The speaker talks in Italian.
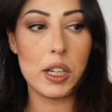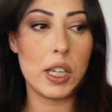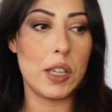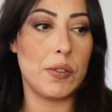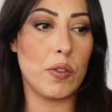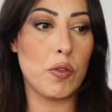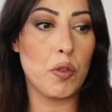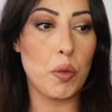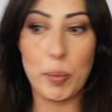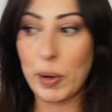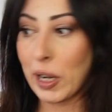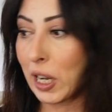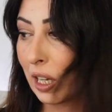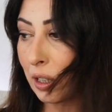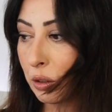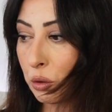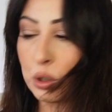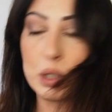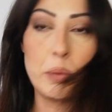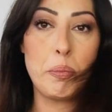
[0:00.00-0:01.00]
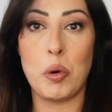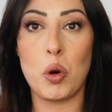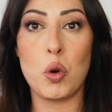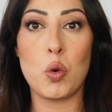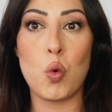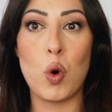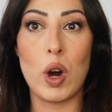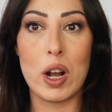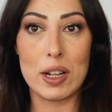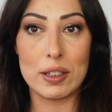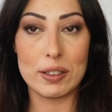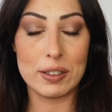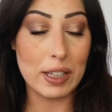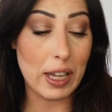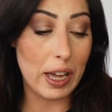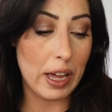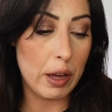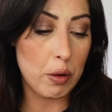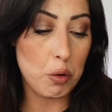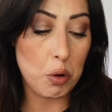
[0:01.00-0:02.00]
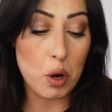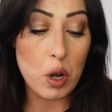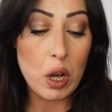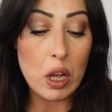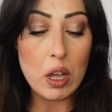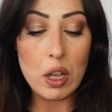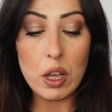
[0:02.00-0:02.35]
che avevo pagato tipo 40 euro